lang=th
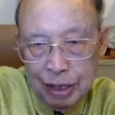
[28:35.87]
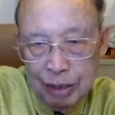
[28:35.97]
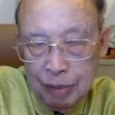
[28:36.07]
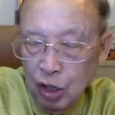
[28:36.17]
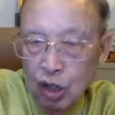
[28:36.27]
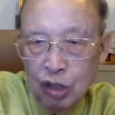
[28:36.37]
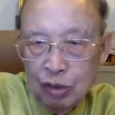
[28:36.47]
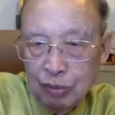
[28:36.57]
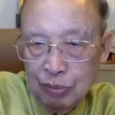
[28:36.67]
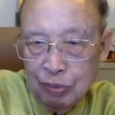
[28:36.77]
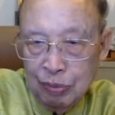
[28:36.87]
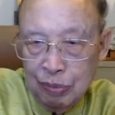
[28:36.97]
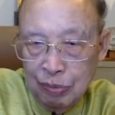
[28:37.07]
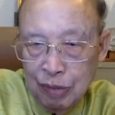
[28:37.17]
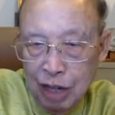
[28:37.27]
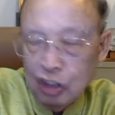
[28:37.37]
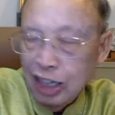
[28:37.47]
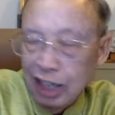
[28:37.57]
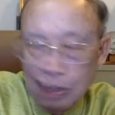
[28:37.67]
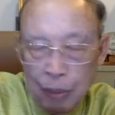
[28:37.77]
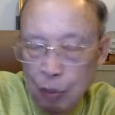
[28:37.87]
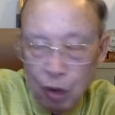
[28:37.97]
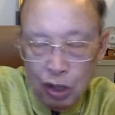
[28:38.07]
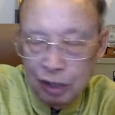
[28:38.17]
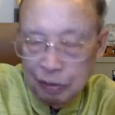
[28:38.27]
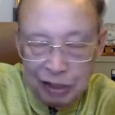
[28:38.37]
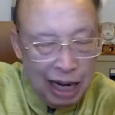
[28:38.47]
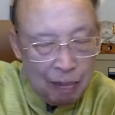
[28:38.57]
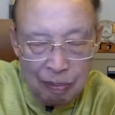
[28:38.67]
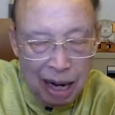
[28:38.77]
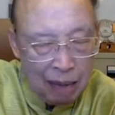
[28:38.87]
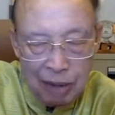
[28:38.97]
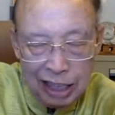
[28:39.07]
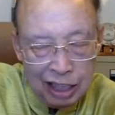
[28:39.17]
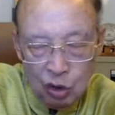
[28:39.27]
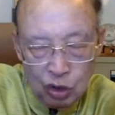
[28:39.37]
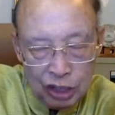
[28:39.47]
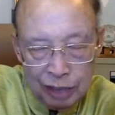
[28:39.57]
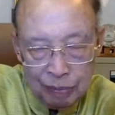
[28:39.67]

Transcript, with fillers: พี่น้องเขาจะได้พระพรอย่างมากมายในโลกนี้